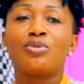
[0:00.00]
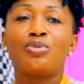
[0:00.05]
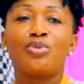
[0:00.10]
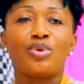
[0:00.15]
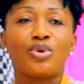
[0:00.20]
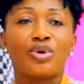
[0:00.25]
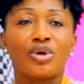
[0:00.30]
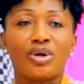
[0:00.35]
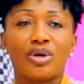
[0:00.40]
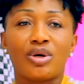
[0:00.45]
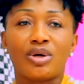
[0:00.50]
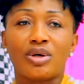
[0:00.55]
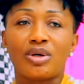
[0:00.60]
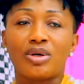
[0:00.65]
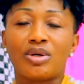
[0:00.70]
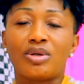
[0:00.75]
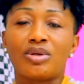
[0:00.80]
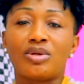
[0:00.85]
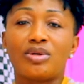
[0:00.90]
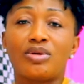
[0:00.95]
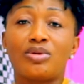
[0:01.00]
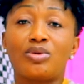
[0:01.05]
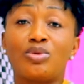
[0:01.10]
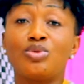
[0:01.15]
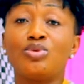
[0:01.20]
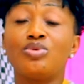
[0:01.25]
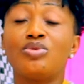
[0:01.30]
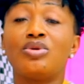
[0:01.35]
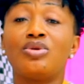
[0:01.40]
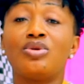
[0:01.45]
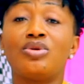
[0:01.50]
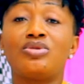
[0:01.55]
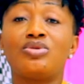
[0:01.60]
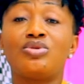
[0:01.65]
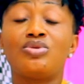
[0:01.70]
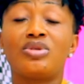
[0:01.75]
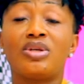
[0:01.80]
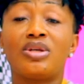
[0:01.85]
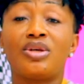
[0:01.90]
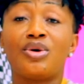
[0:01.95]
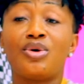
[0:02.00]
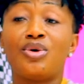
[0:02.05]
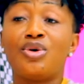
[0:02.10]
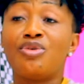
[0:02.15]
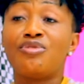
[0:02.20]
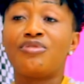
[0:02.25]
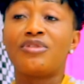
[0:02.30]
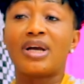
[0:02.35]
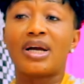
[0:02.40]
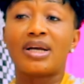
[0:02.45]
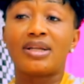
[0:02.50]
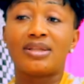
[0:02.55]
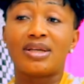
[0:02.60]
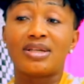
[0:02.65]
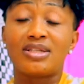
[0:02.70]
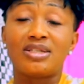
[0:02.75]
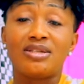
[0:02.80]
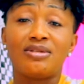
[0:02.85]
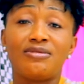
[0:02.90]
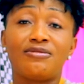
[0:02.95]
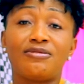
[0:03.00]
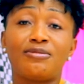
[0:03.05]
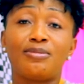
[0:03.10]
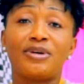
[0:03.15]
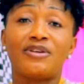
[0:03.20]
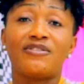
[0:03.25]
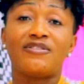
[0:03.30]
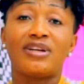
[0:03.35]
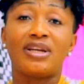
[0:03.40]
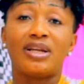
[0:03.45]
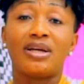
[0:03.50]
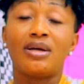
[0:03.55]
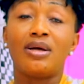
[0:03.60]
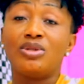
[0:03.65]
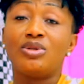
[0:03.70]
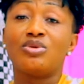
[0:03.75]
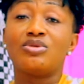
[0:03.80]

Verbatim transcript: pour euh, tout, tout, ce qui est œuvre caritative. Voilà.